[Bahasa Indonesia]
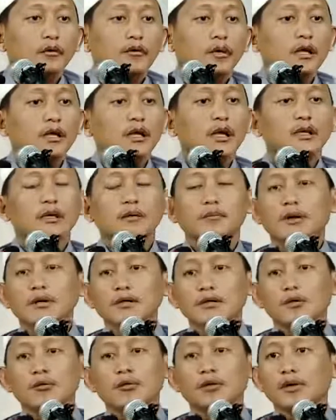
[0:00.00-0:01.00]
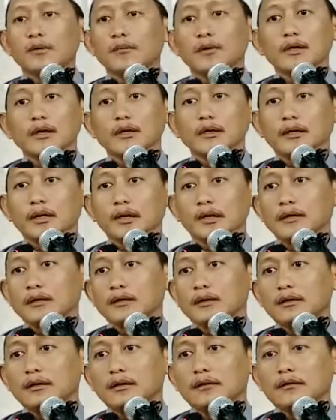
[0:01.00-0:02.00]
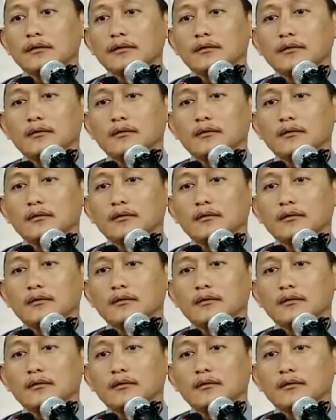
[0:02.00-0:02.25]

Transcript: dan lagi banyak ulama yang lainnya